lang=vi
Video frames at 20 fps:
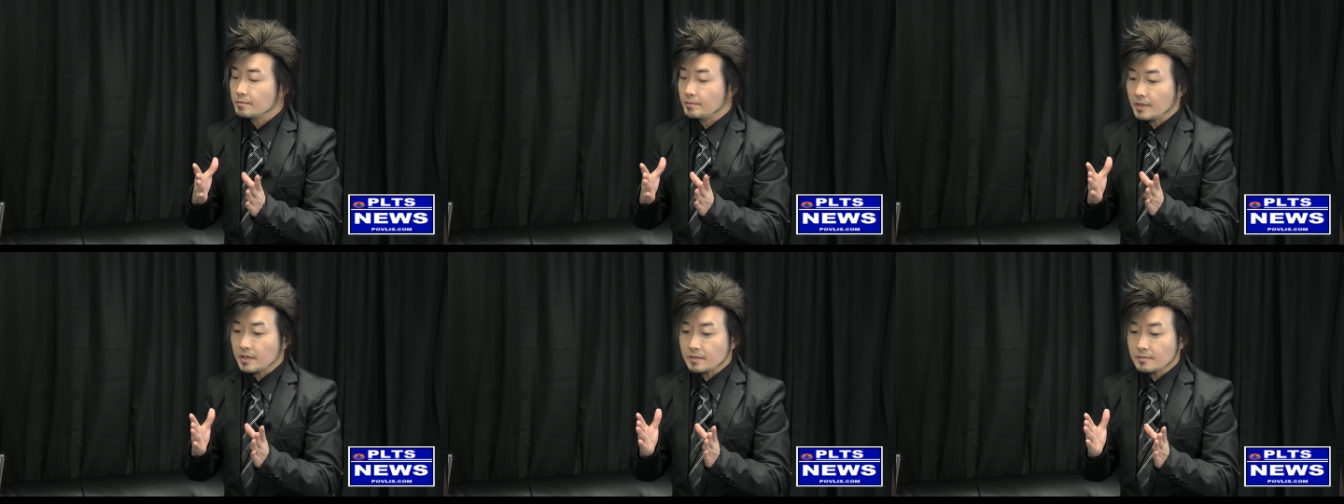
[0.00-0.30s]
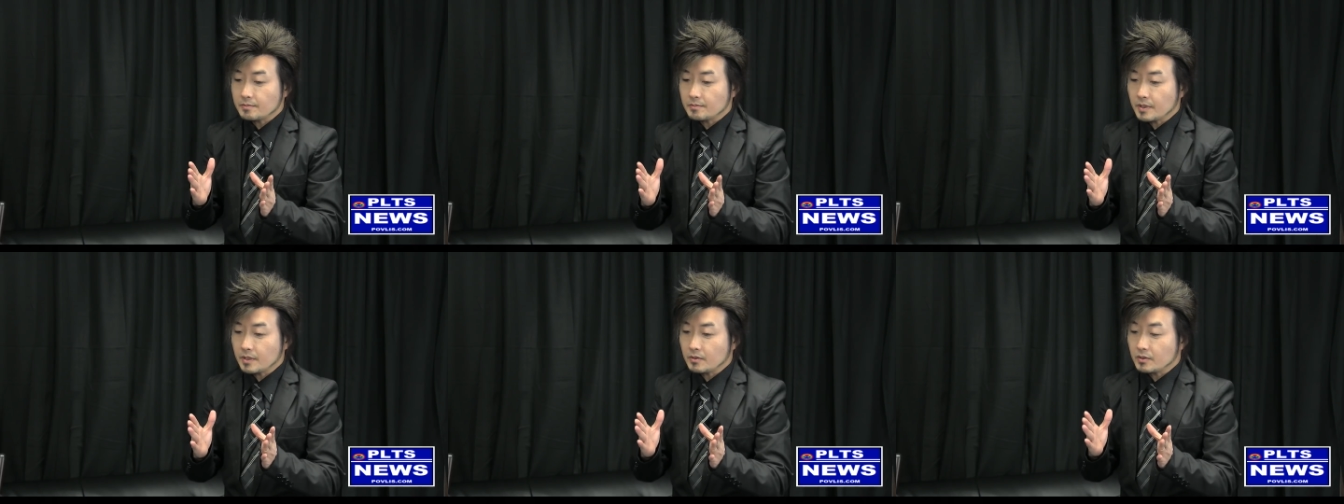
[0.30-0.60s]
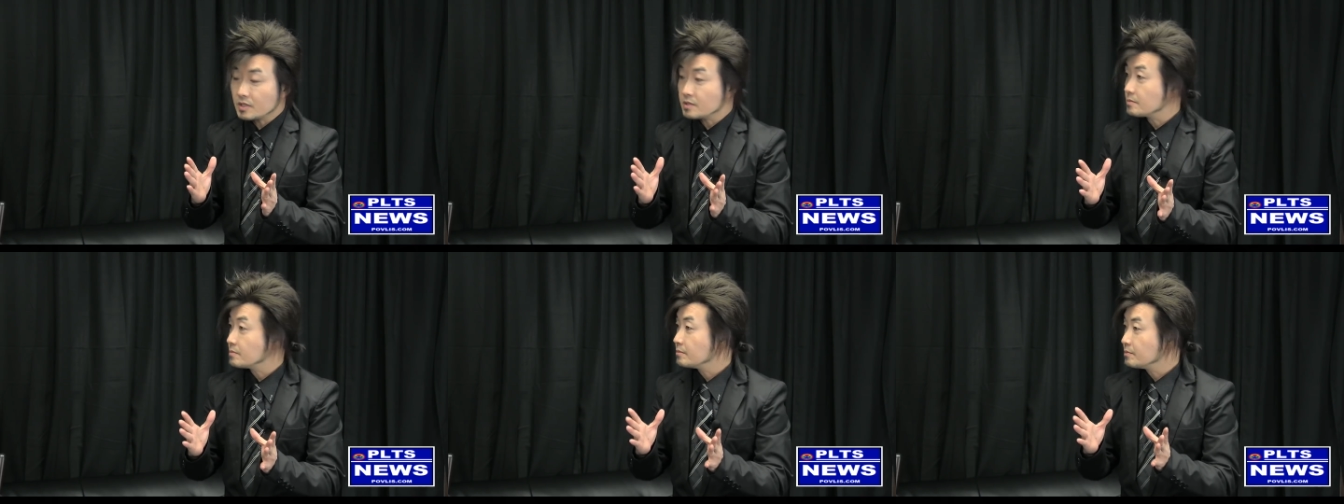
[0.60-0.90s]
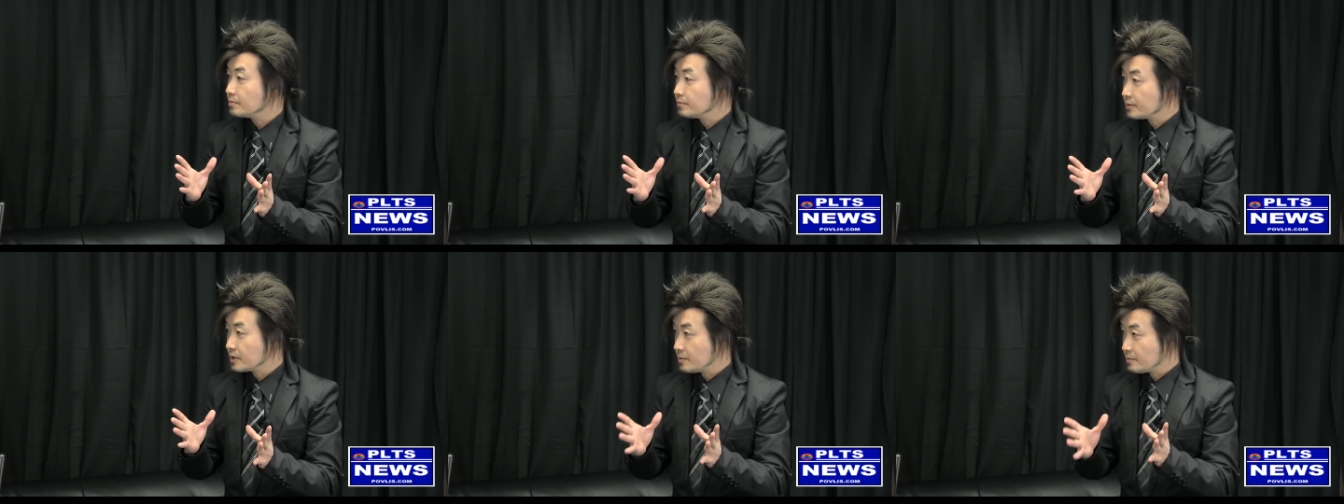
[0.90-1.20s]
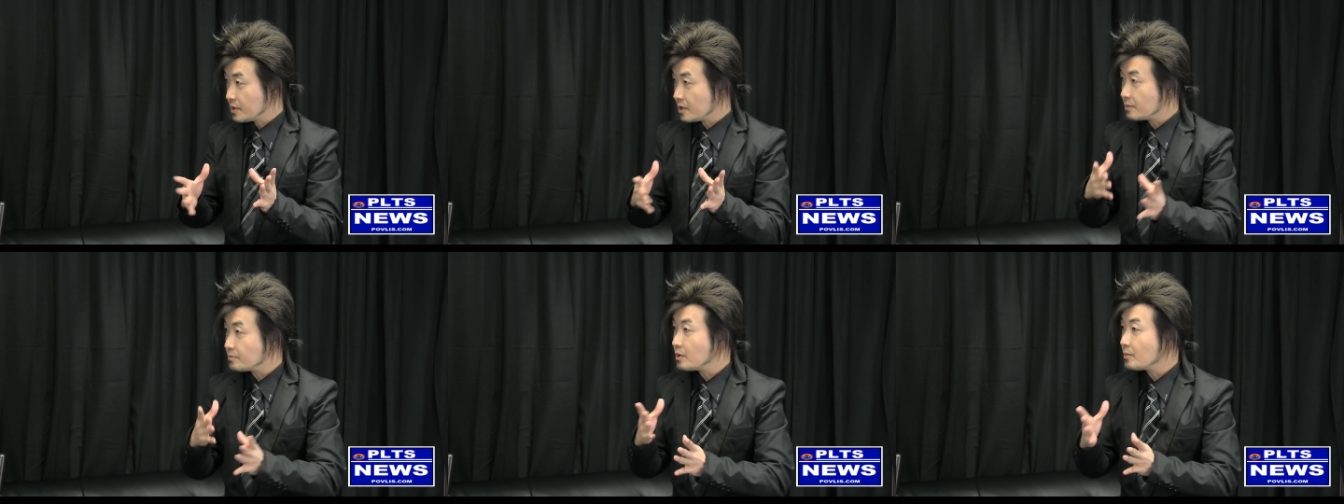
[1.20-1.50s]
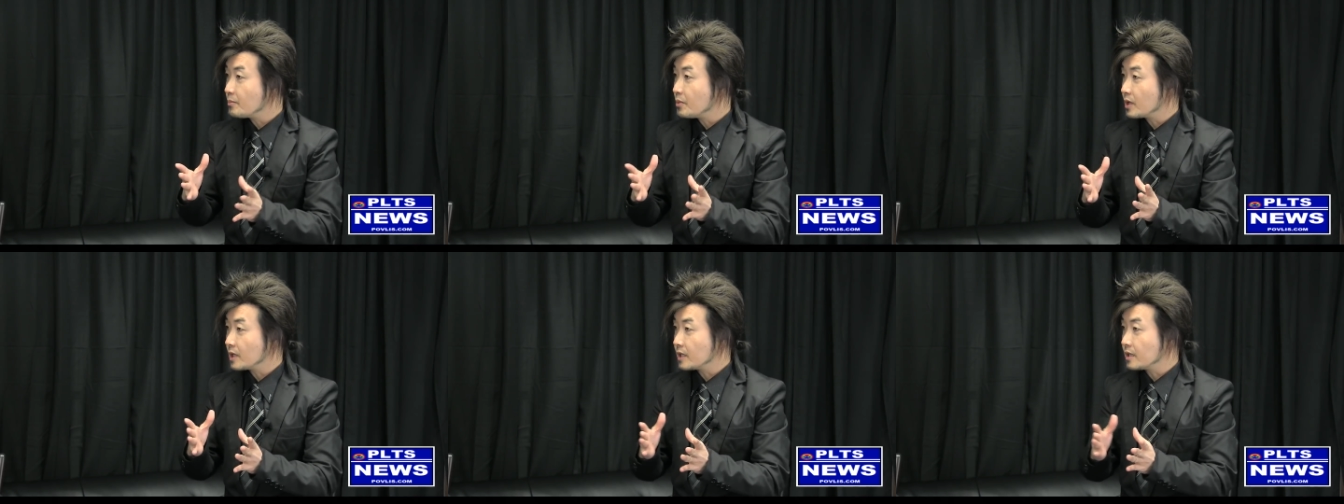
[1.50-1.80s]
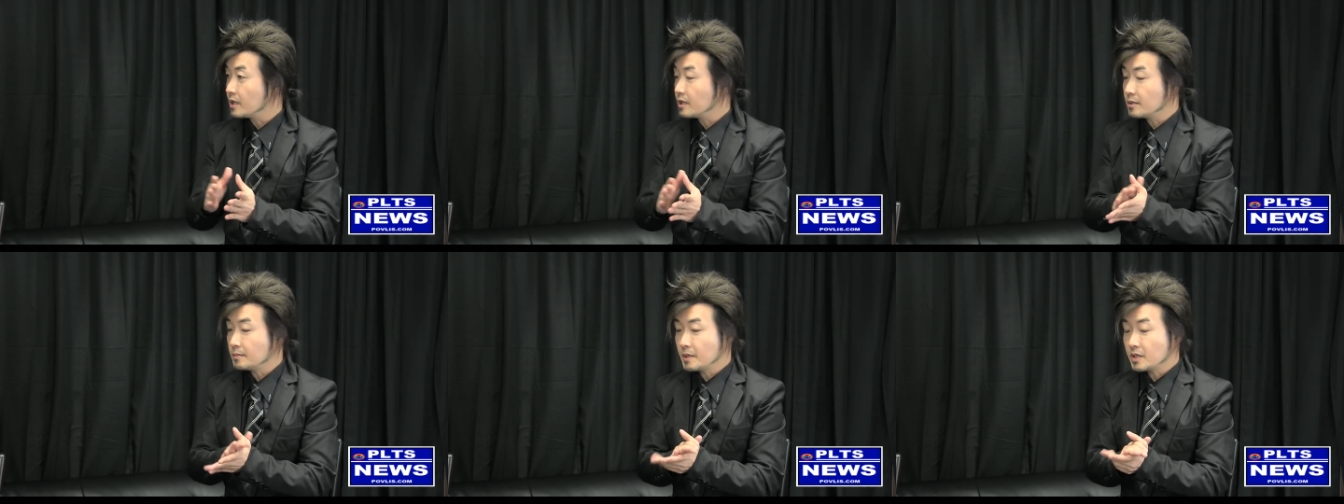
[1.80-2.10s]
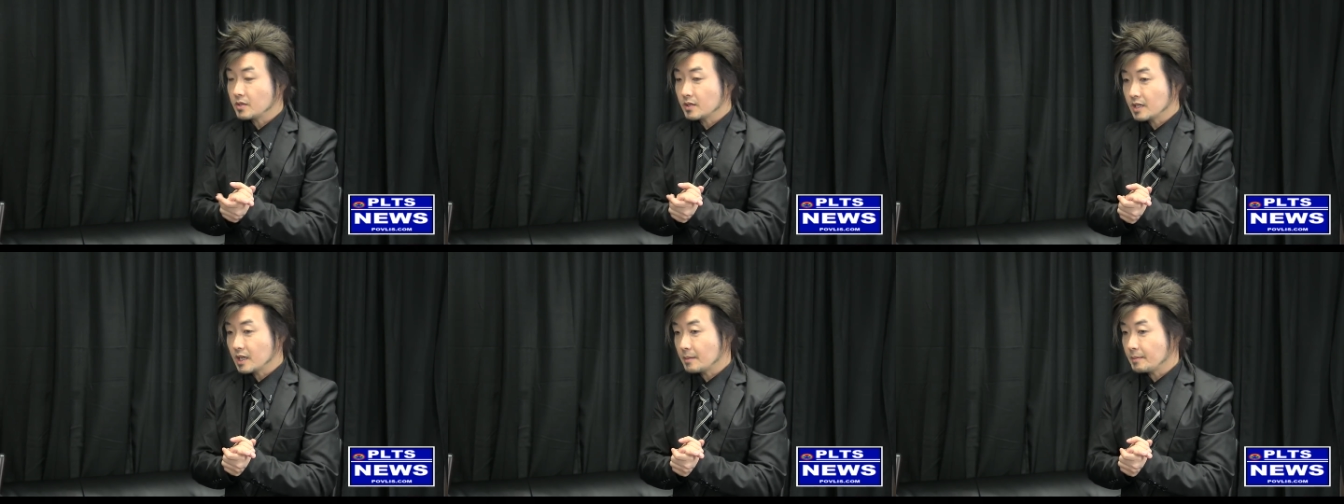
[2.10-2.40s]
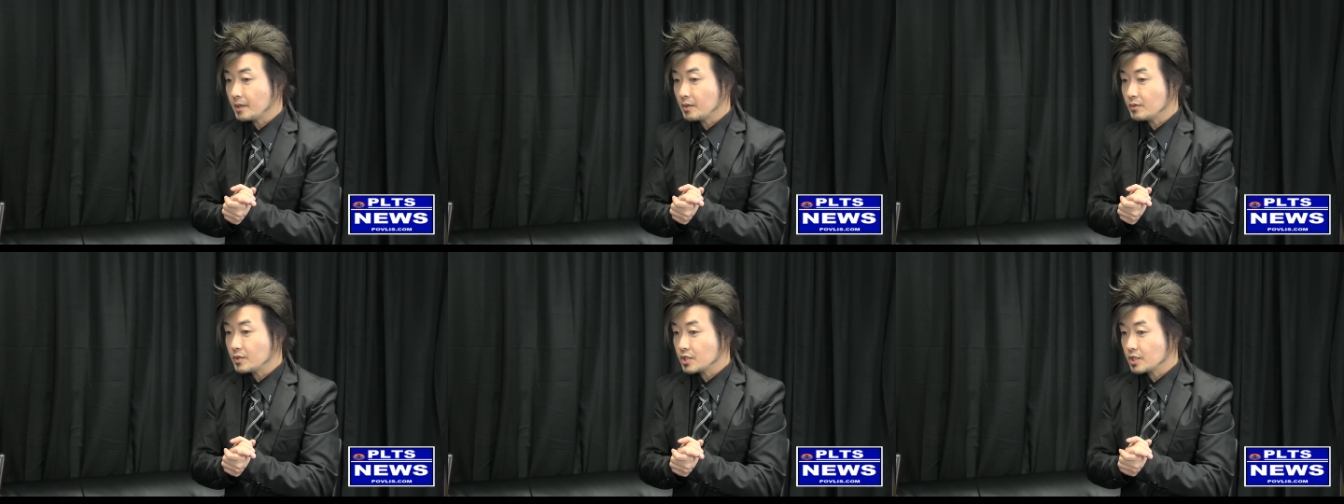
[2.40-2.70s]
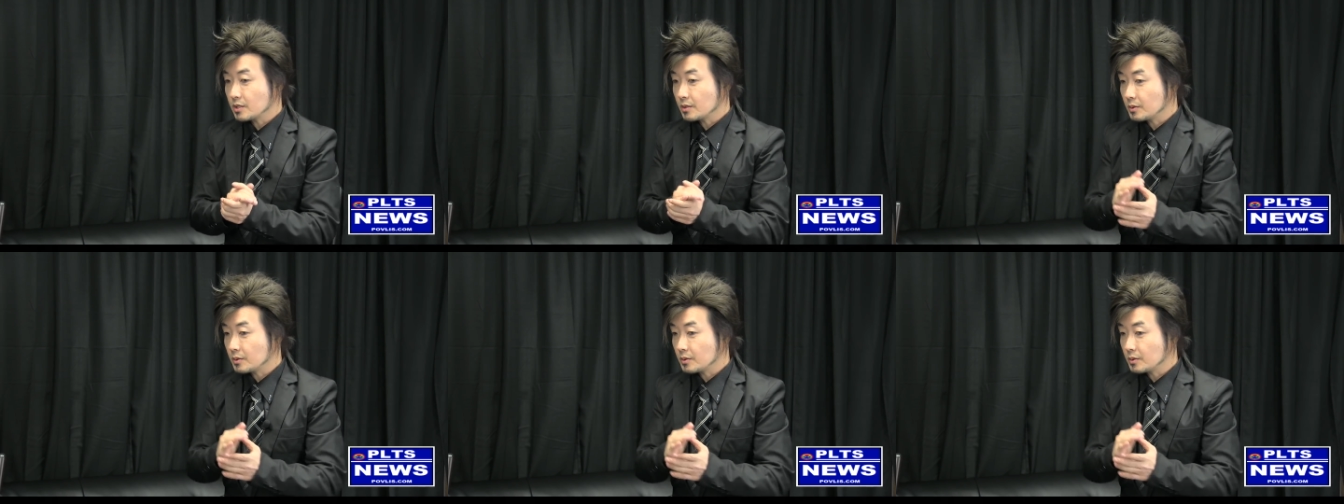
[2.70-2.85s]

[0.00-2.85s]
bê bê lúc computer bộ bộ này giờ chỉ biết cho nằm biết watch